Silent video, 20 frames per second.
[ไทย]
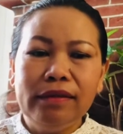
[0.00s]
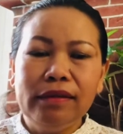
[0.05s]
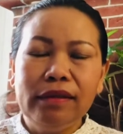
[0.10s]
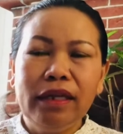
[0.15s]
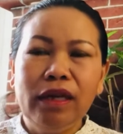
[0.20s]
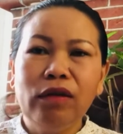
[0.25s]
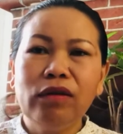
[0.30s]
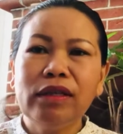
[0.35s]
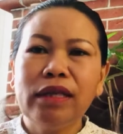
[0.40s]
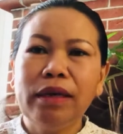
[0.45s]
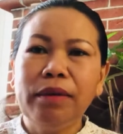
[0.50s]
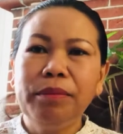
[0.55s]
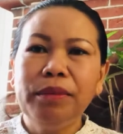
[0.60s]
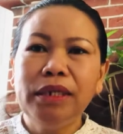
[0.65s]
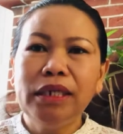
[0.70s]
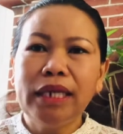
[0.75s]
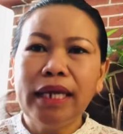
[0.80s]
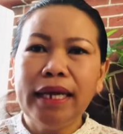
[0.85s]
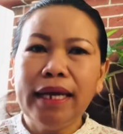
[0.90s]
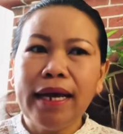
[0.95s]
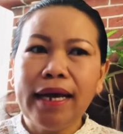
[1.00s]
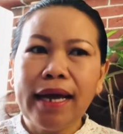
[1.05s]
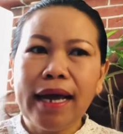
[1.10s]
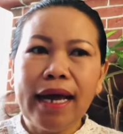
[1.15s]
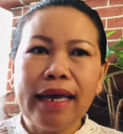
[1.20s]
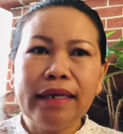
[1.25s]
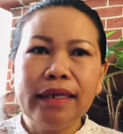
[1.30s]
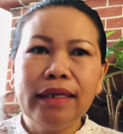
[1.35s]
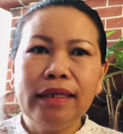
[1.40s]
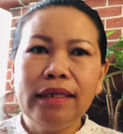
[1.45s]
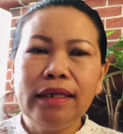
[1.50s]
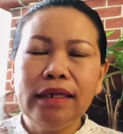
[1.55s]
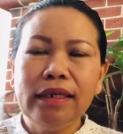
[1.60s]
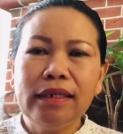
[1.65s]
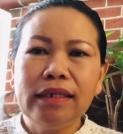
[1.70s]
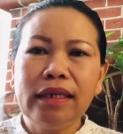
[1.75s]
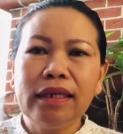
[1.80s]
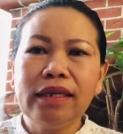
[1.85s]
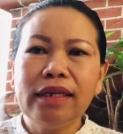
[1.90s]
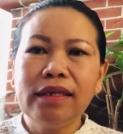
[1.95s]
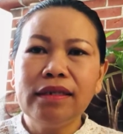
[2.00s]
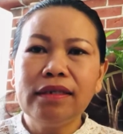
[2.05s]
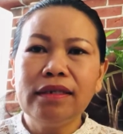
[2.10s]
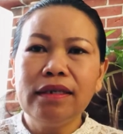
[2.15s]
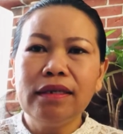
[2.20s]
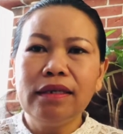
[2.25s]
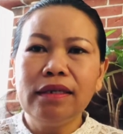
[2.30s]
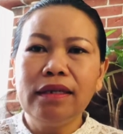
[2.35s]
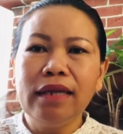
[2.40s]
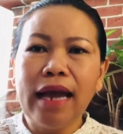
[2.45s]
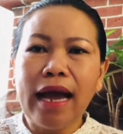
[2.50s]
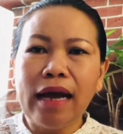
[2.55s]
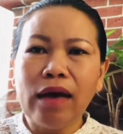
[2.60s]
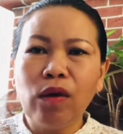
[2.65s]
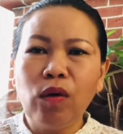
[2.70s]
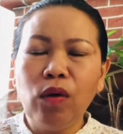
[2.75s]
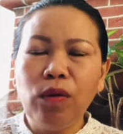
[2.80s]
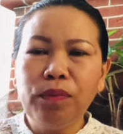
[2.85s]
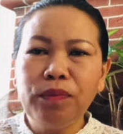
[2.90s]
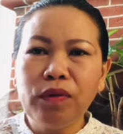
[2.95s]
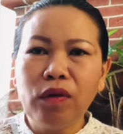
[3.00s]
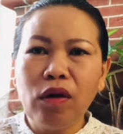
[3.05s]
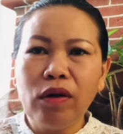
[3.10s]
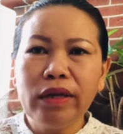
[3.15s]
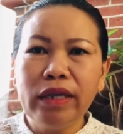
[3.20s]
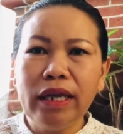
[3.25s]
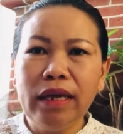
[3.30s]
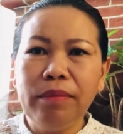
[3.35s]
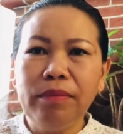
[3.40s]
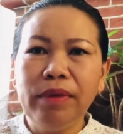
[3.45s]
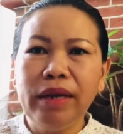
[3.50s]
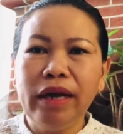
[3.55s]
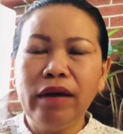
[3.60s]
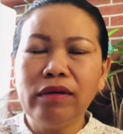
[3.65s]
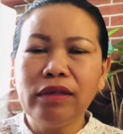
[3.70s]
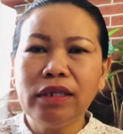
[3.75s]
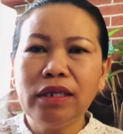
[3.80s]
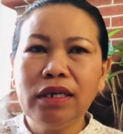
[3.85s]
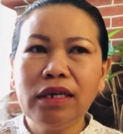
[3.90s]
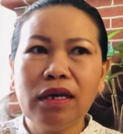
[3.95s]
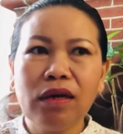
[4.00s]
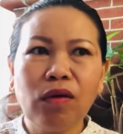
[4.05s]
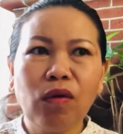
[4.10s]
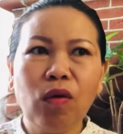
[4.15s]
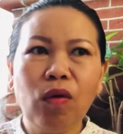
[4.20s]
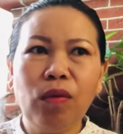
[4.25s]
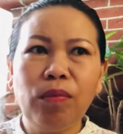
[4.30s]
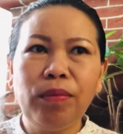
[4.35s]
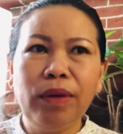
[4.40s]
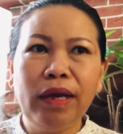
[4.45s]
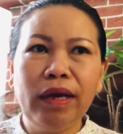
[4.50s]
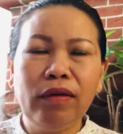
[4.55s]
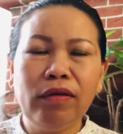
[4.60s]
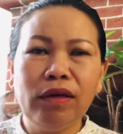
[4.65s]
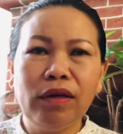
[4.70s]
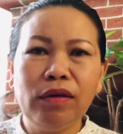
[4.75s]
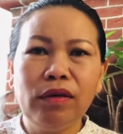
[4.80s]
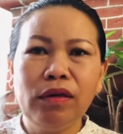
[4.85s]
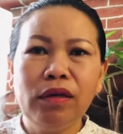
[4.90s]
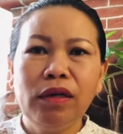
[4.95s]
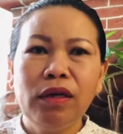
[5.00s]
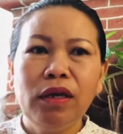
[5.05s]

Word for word: เดี๋ยวถ้ามือใดอากาศดีๆฉันก็ฉีด ยาครบสองเข็มแล้ว เธอก็ครบแล้วแล้ว